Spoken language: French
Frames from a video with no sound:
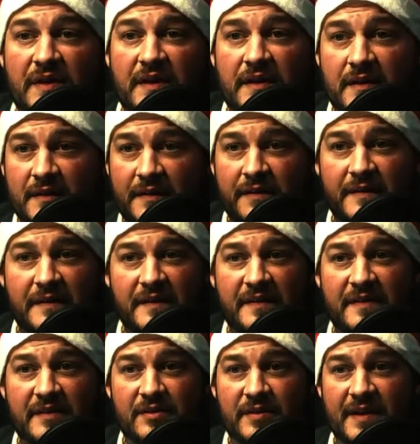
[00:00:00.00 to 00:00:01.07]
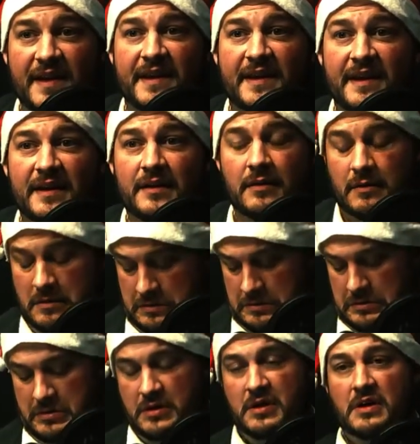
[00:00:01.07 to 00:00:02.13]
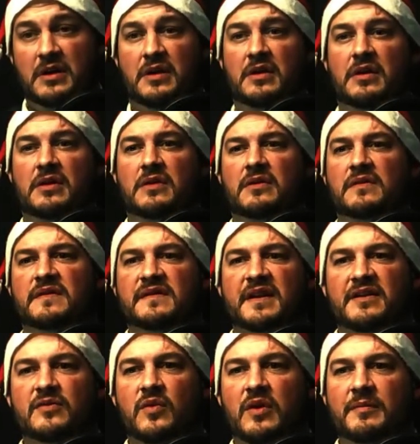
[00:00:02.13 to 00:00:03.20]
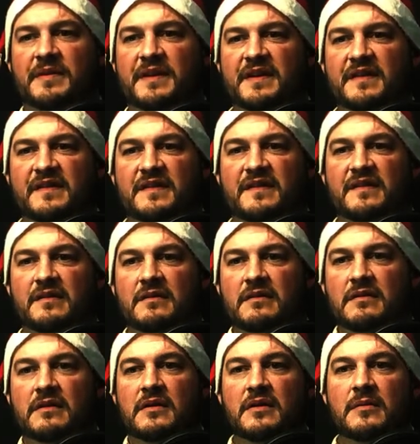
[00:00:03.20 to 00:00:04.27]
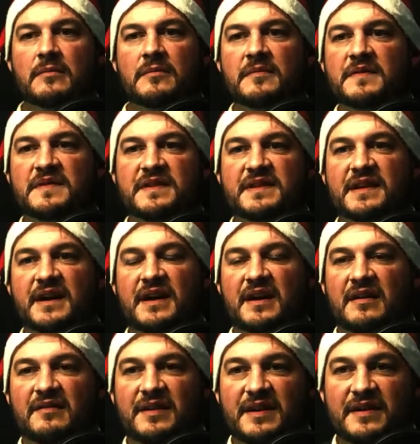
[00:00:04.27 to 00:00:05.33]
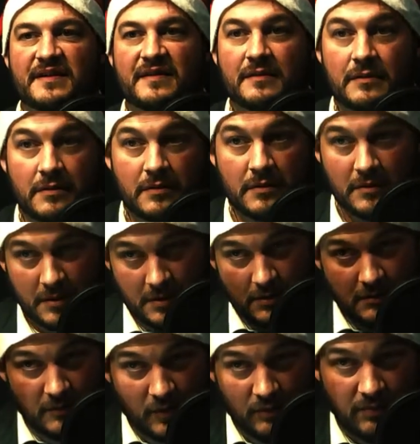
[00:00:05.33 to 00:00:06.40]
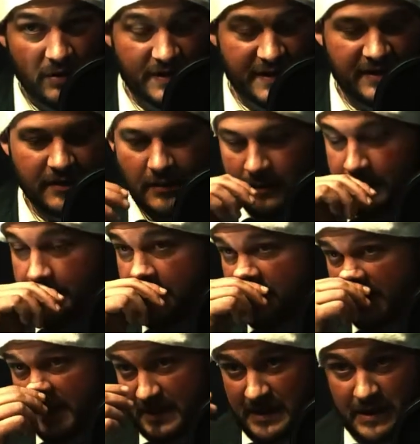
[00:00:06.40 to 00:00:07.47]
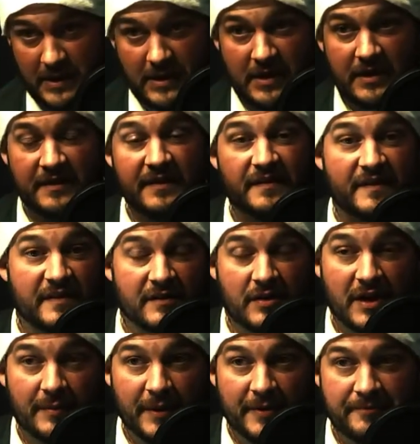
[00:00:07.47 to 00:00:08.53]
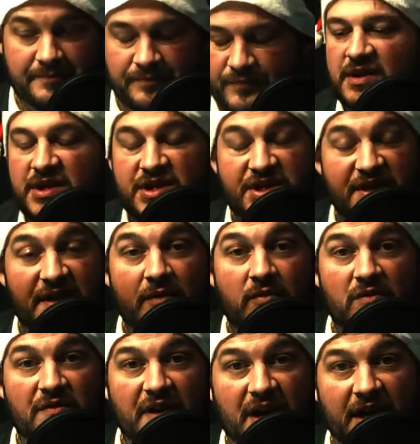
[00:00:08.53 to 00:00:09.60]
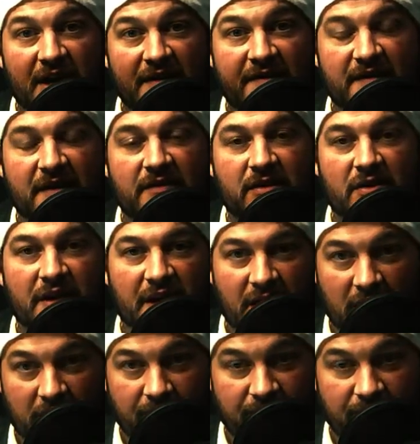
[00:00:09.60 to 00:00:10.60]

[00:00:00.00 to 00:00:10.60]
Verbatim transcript: qui, cette dégaine, costard trois pièces, petite cravate, bon bonnet non, n'existerait pas j'ai découvert l'art sartorial